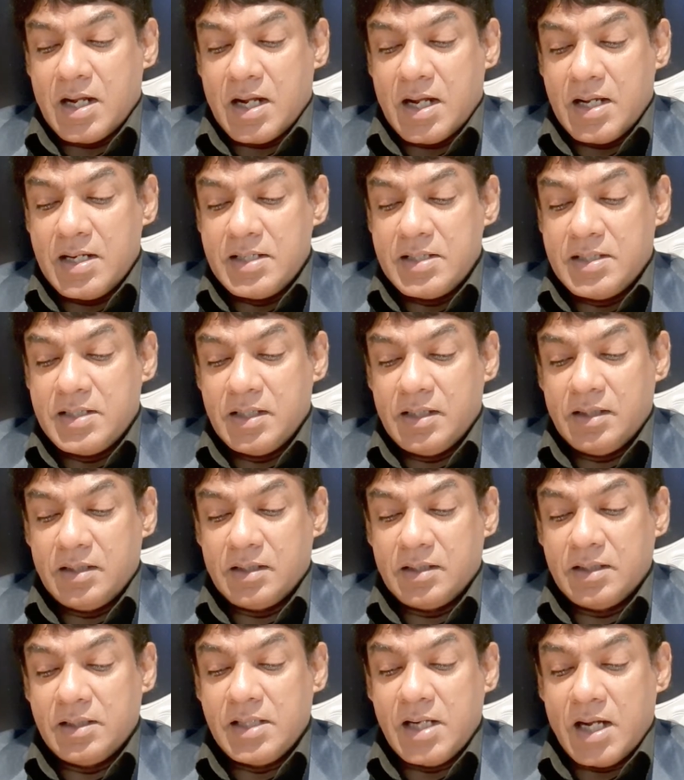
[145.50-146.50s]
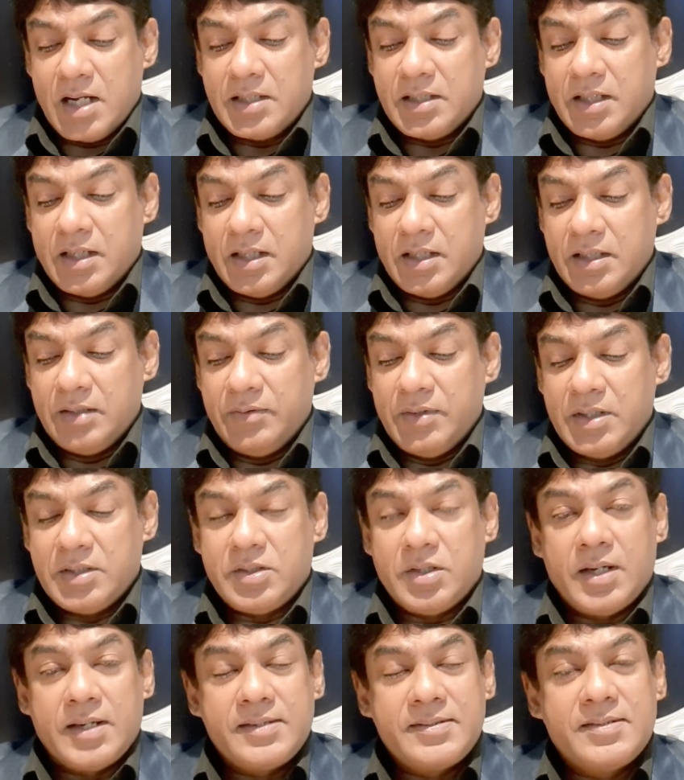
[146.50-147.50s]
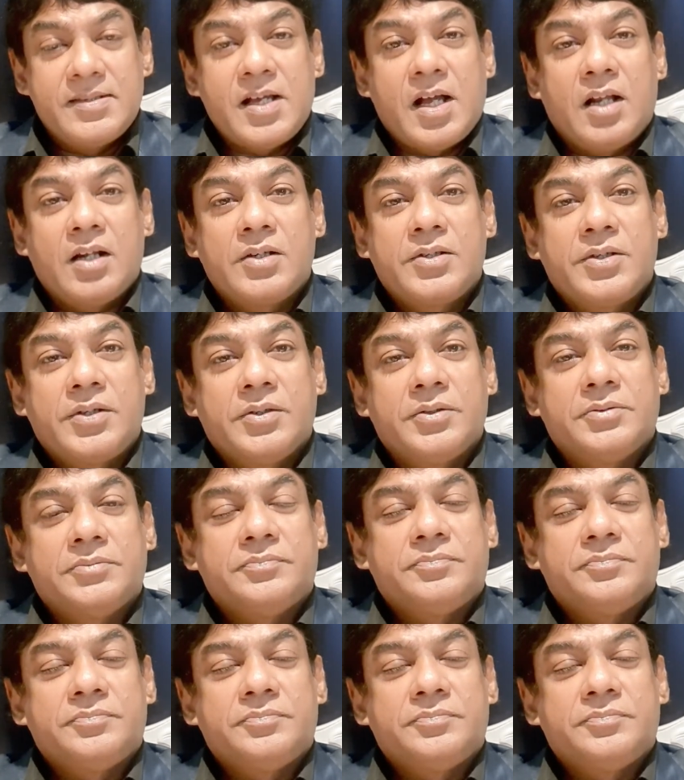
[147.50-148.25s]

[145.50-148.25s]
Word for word: Until God elevate you, exalt you.